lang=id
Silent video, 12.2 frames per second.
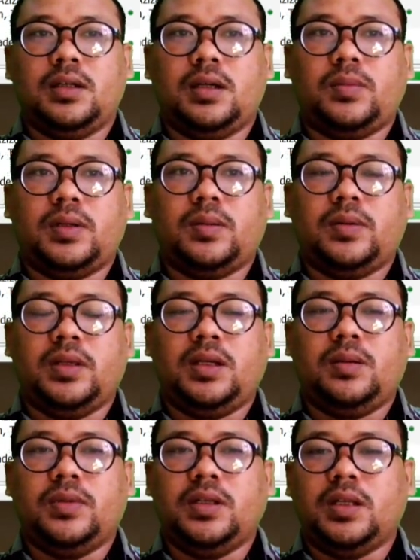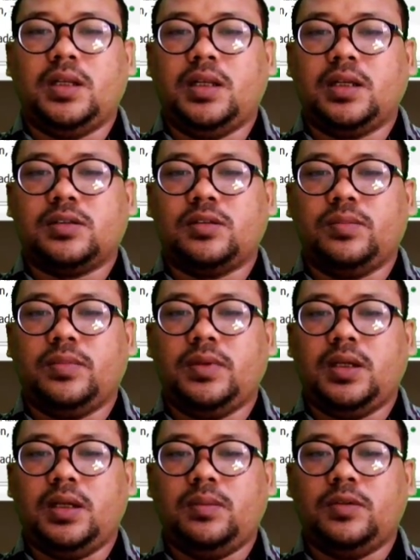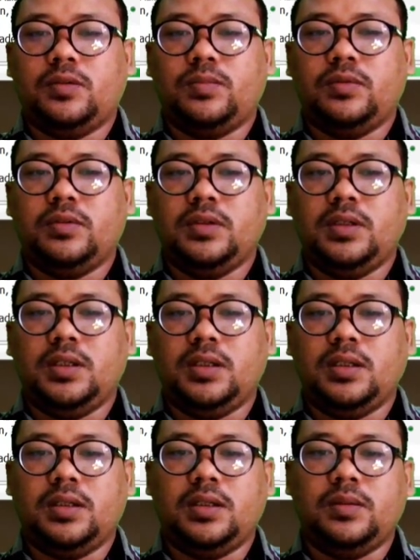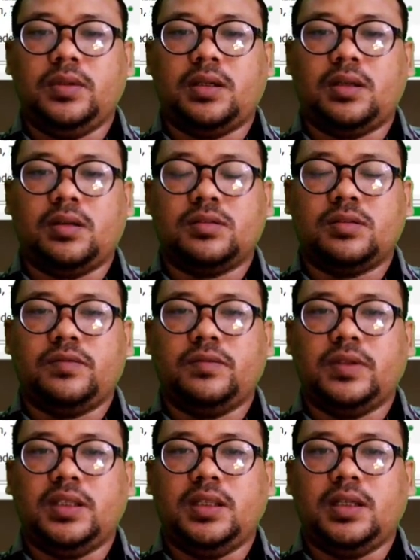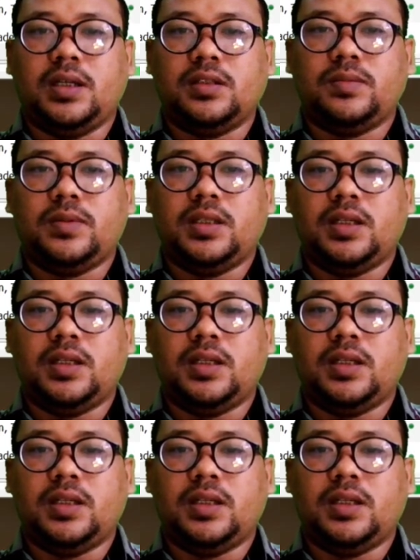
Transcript: apa namanya Mandela desktopnya maupun di Microsoft Word-nya. Coba